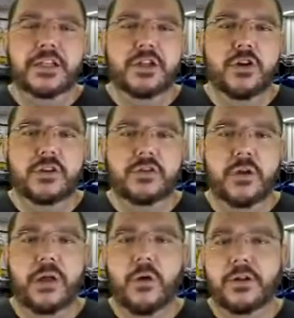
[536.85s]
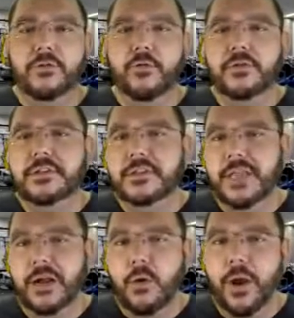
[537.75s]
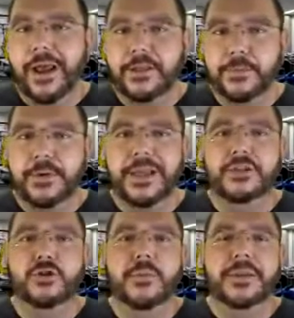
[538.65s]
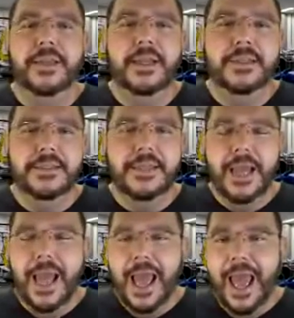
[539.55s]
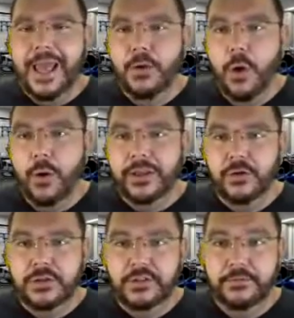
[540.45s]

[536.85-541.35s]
de 2,4 volts está correto, porque a soma deles é igual a 12